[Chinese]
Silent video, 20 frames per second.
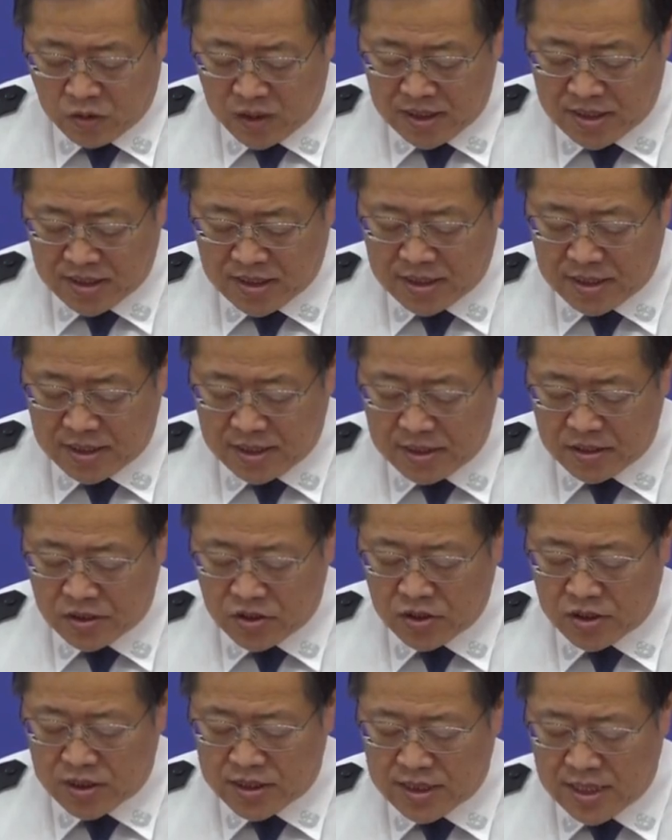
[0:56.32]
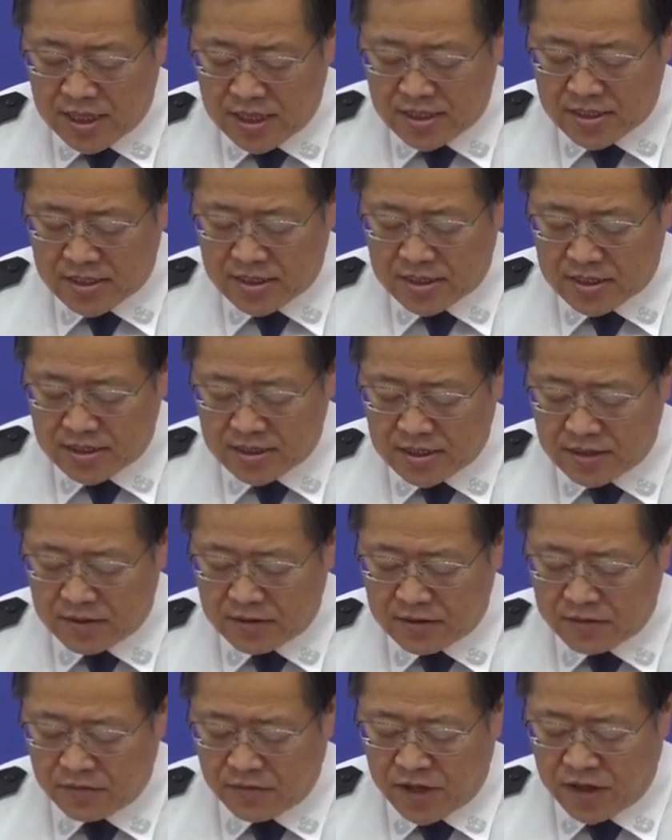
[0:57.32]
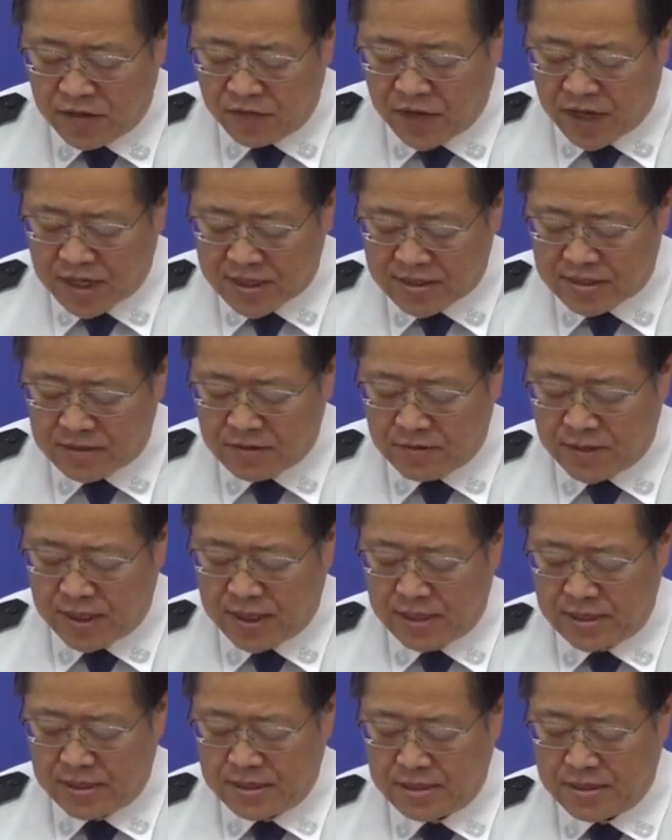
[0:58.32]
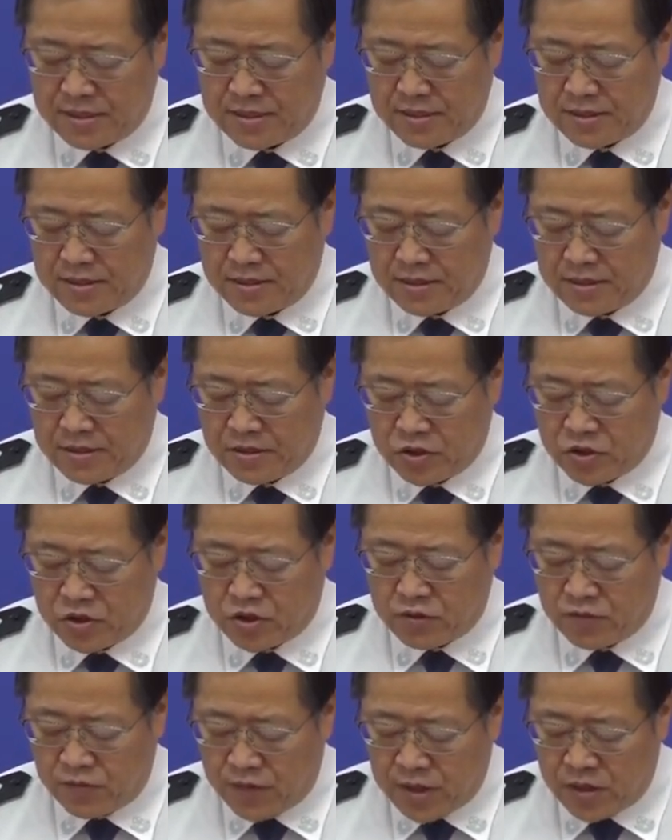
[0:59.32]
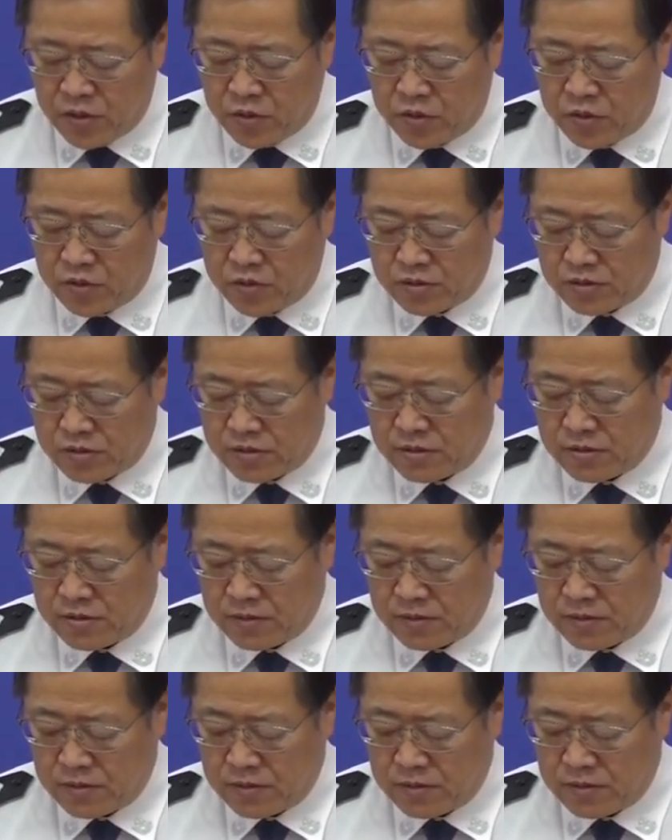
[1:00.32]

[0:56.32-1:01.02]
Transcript: 对其涉嫌行政违法行为。市文旅、